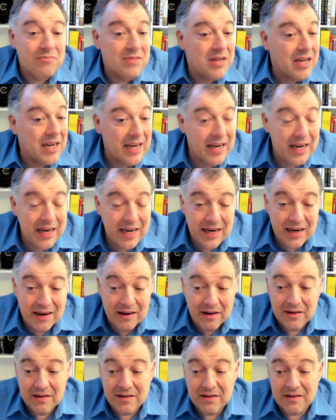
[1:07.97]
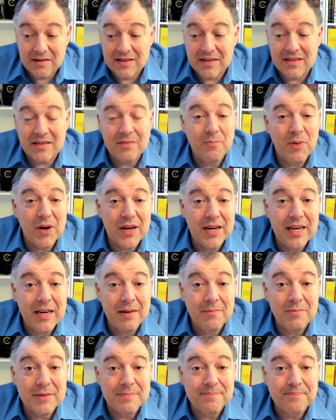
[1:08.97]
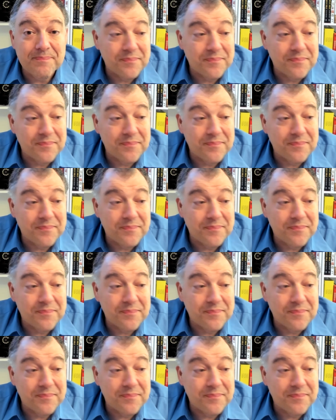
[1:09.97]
très disponibles,